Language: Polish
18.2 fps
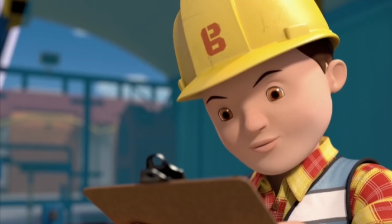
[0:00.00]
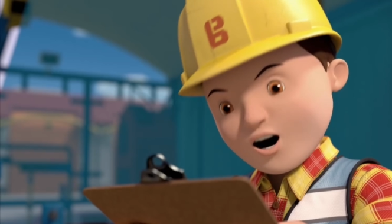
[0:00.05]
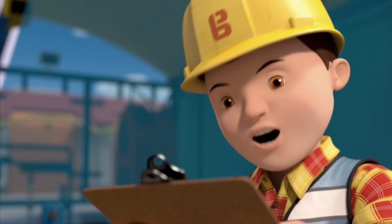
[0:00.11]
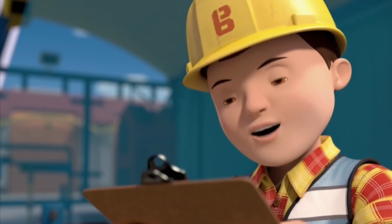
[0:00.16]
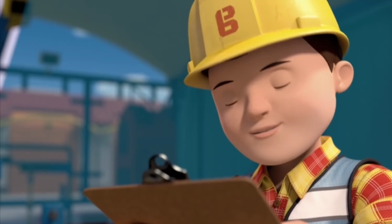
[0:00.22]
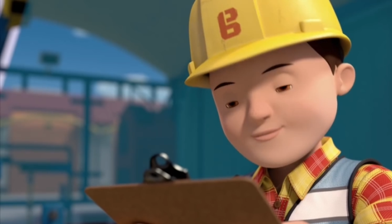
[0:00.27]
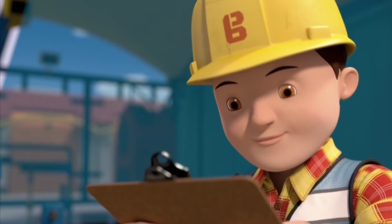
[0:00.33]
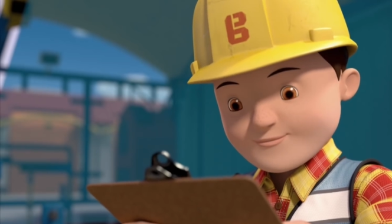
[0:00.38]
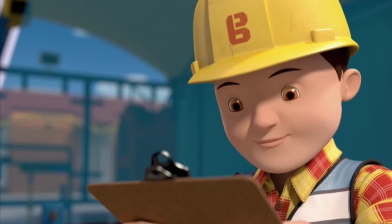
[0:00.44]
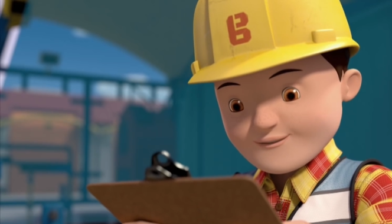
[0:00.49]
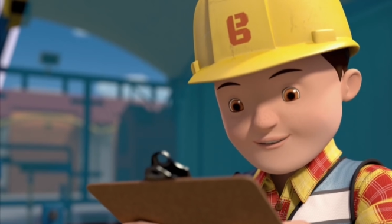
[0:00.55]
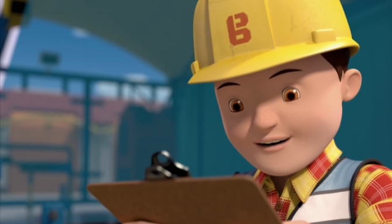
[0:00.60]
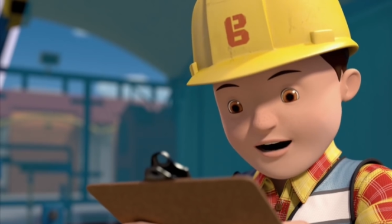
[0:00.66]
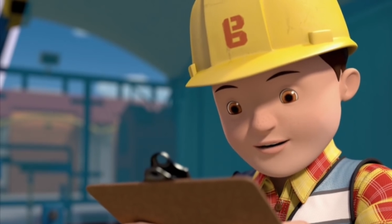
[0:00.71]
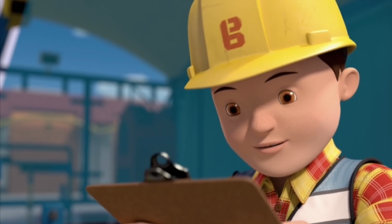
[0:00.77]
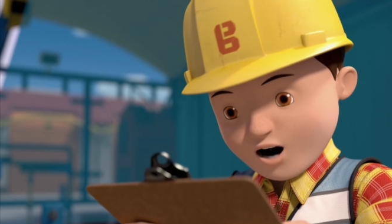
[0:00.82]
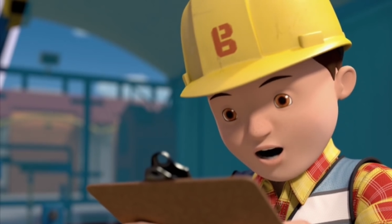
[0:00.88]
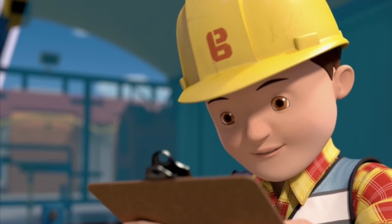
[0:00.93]
No to
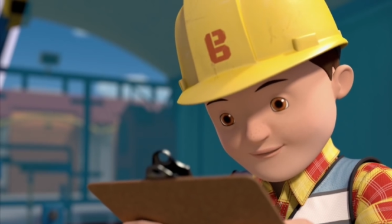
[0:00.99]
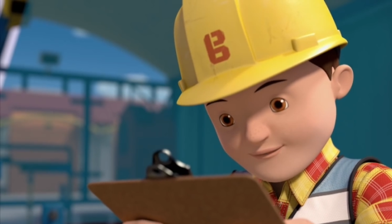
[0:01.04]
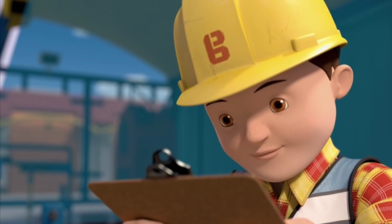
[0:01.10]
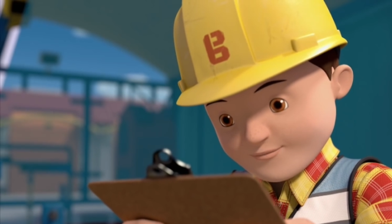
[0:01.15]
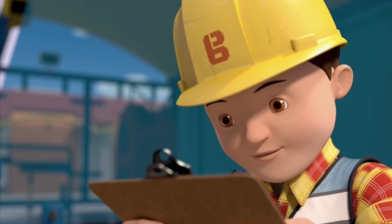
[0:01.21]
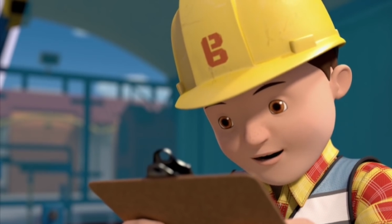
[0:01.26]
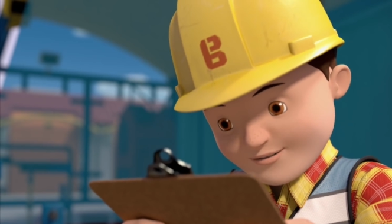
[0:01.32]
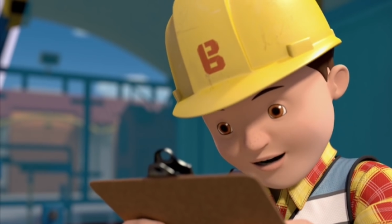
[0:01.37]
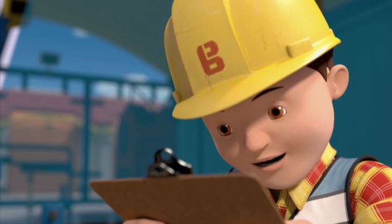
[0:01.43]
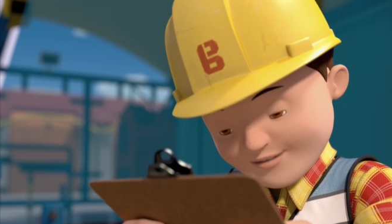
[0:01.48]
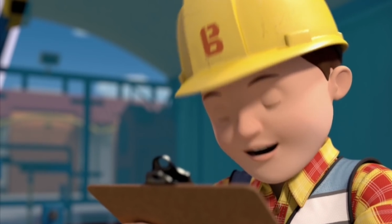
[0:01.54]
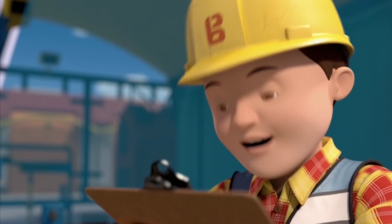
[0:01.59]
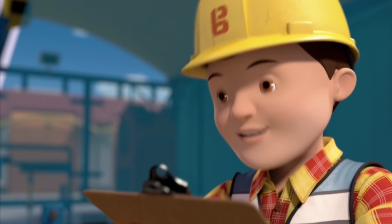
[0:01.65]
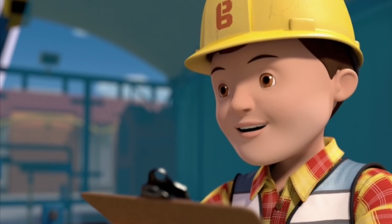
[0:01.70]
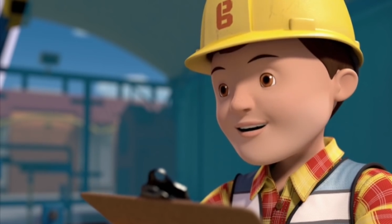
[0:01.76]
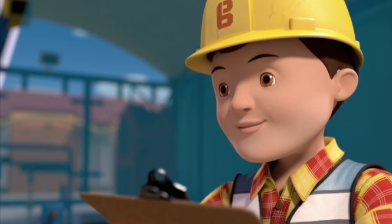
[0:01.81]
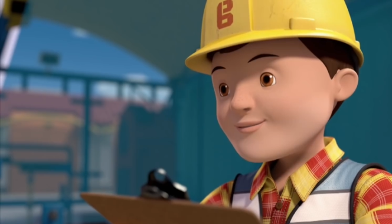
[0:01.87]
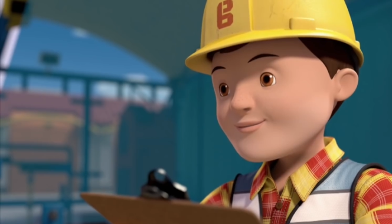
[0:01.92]
najpierw
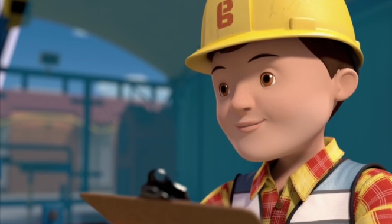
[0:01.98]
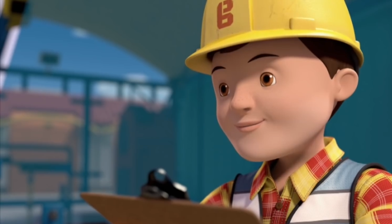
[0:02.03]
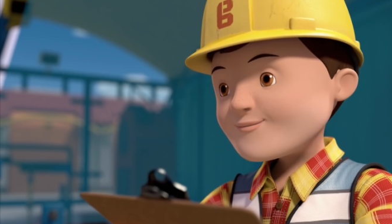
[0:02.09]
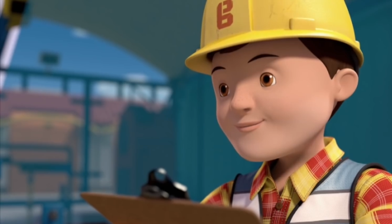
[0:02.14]
poziomica.